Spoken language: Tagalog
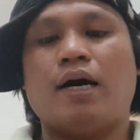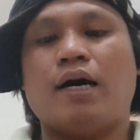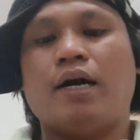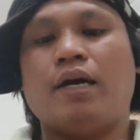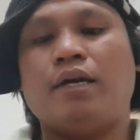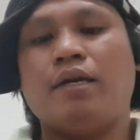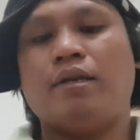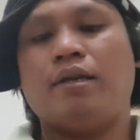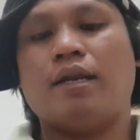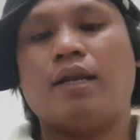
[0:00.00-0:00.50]

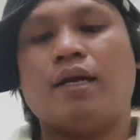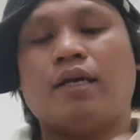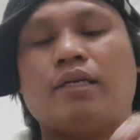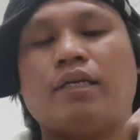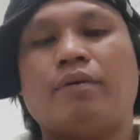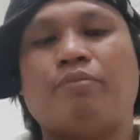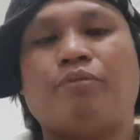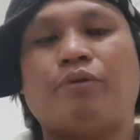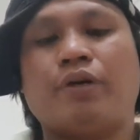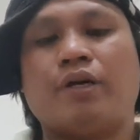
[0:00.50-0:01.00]
ay
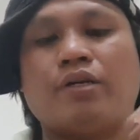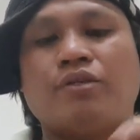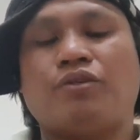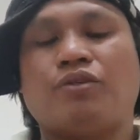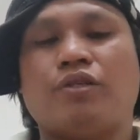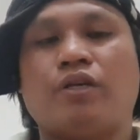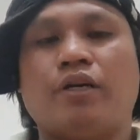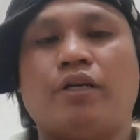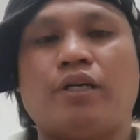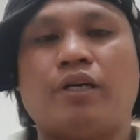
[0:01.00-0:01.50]
lalagyan po ng
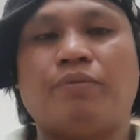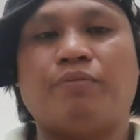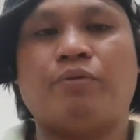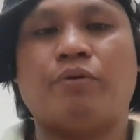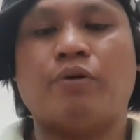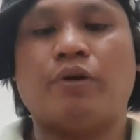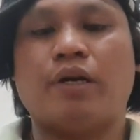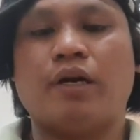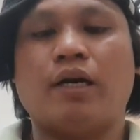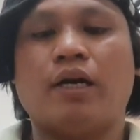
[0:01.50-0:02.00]
sticker
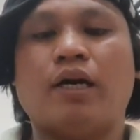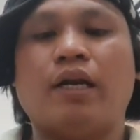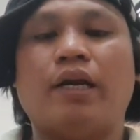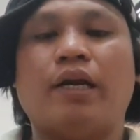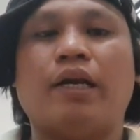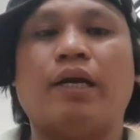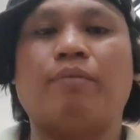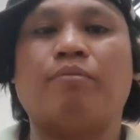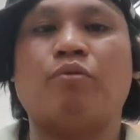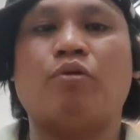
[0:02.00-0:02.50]
po ng
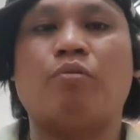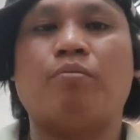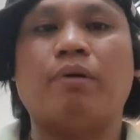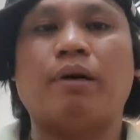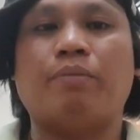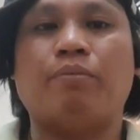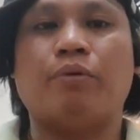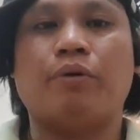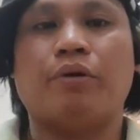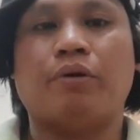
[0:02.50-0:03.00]
galing ng
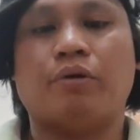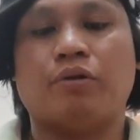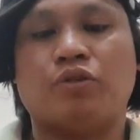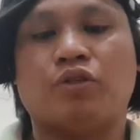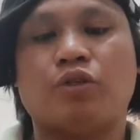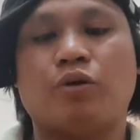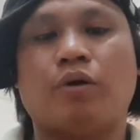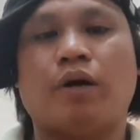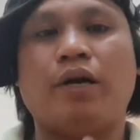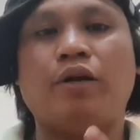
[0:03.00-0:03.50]
MOPA po yon.
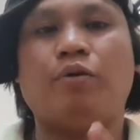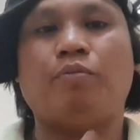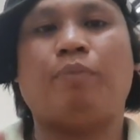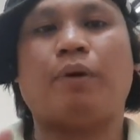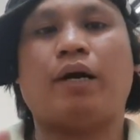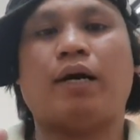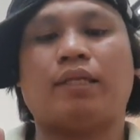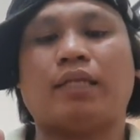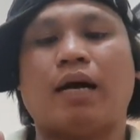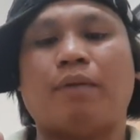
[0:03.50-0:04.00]
So ngayon
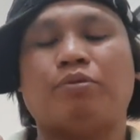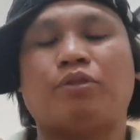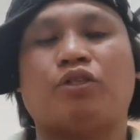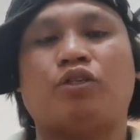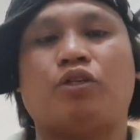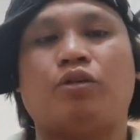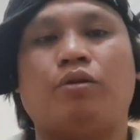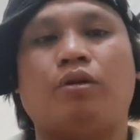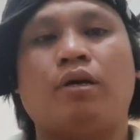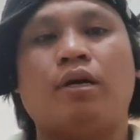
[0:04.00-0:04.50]
pagkatapos
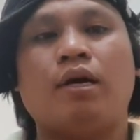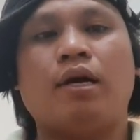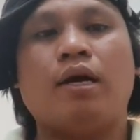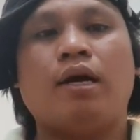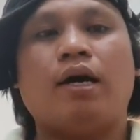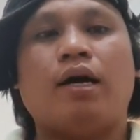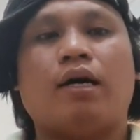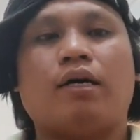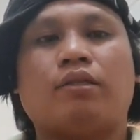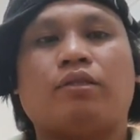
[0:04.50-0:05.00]
nun,
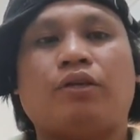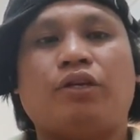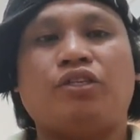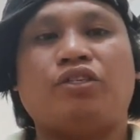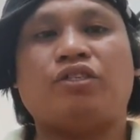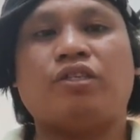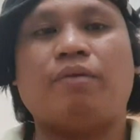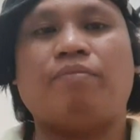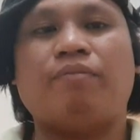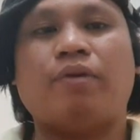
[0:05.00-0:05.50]
ang 3
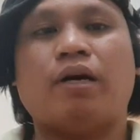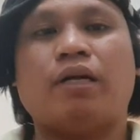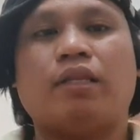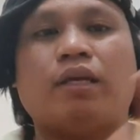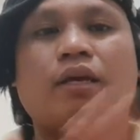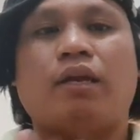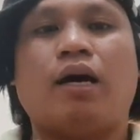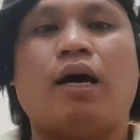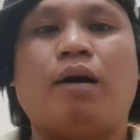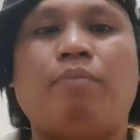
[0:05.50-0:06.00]
step
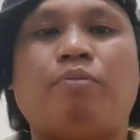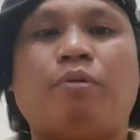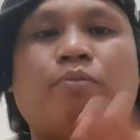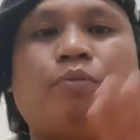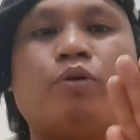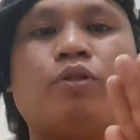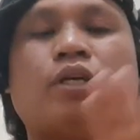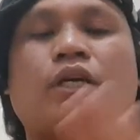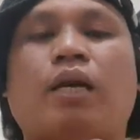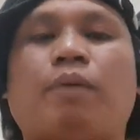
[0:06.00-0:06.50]
natin ay
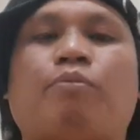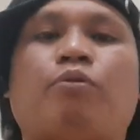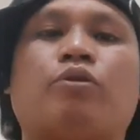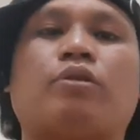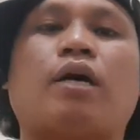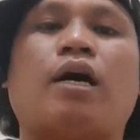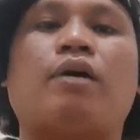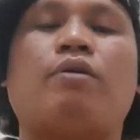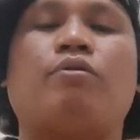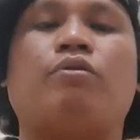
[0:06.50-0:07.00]
pupunta na po
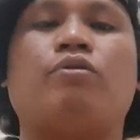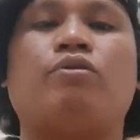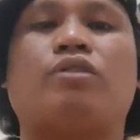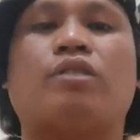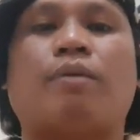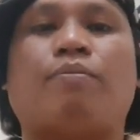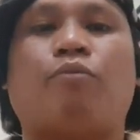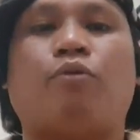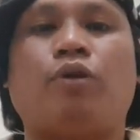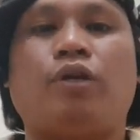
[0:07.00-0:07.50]
tayo doon
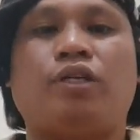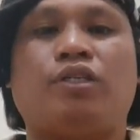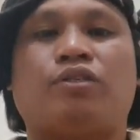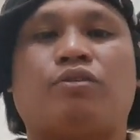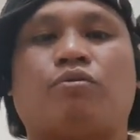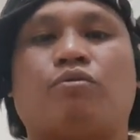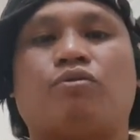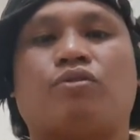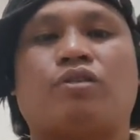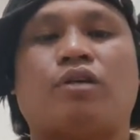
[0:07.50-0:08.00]
sa police
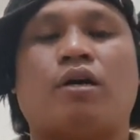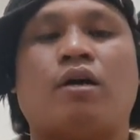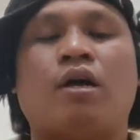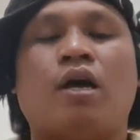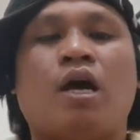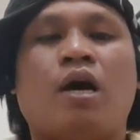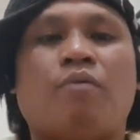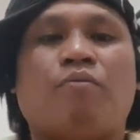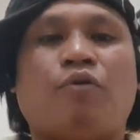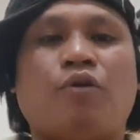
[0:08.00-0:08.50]
kung sa
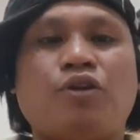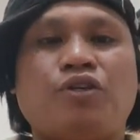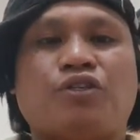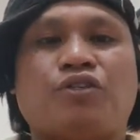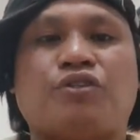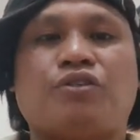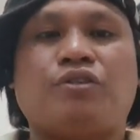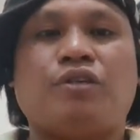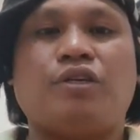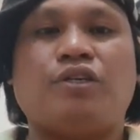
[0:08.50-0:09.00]

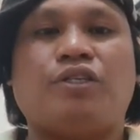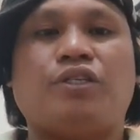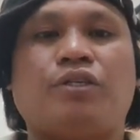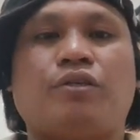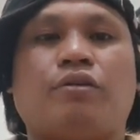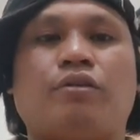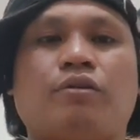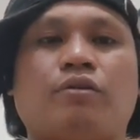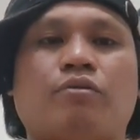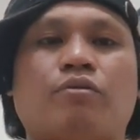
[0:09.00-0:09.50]
police
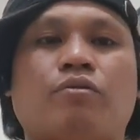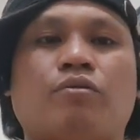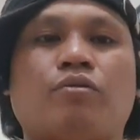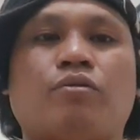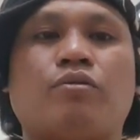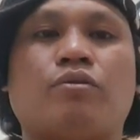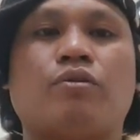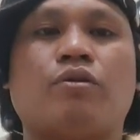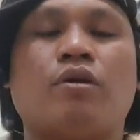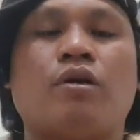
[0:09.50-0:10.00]
station
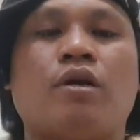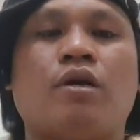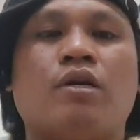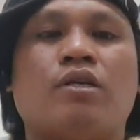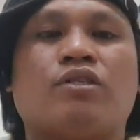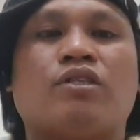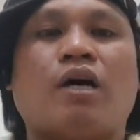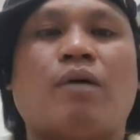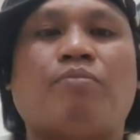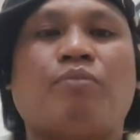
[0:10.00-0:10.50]
kung
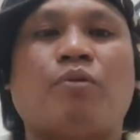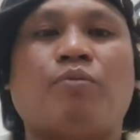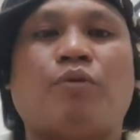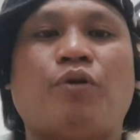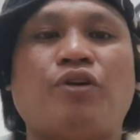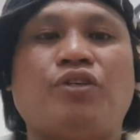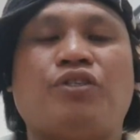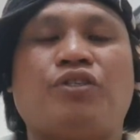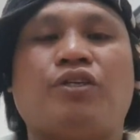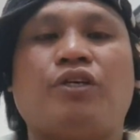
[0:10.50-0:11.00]
sampung
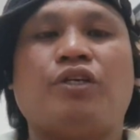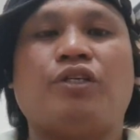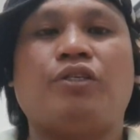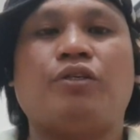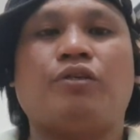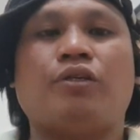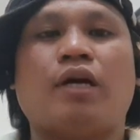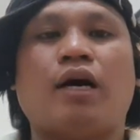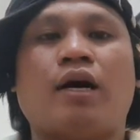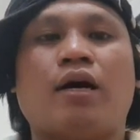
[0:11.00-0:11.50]
police
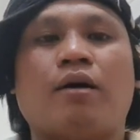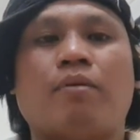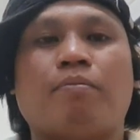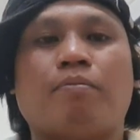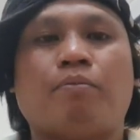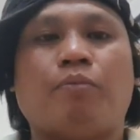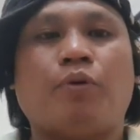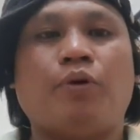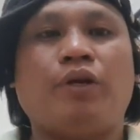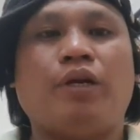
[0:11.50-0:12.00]
station na
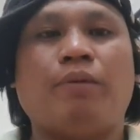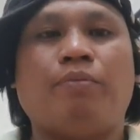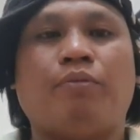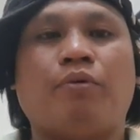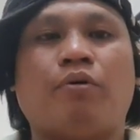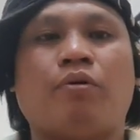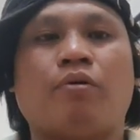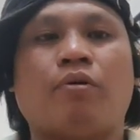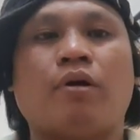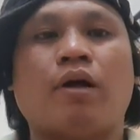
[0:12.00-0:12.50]
pwede
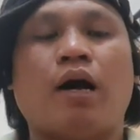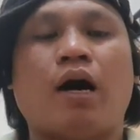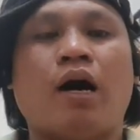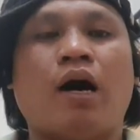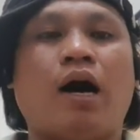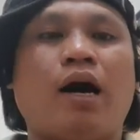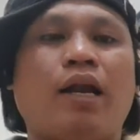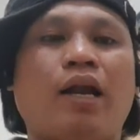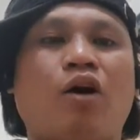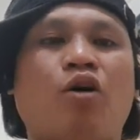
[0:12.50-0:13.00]
po uh,
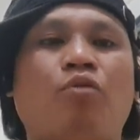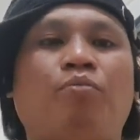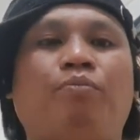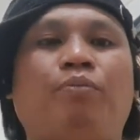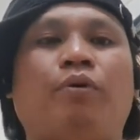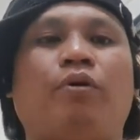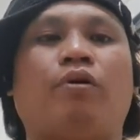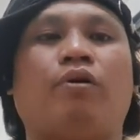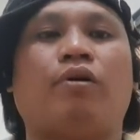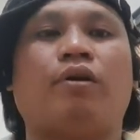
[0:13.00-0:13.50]
allowed
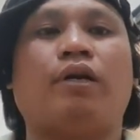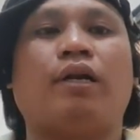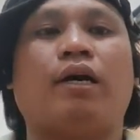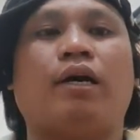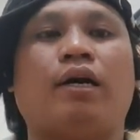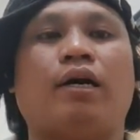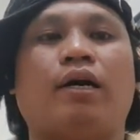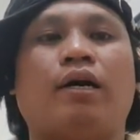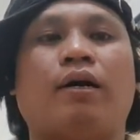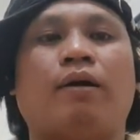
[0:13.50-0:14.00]
po
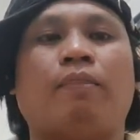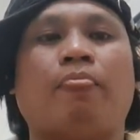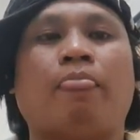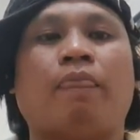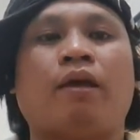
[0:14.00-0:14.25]
na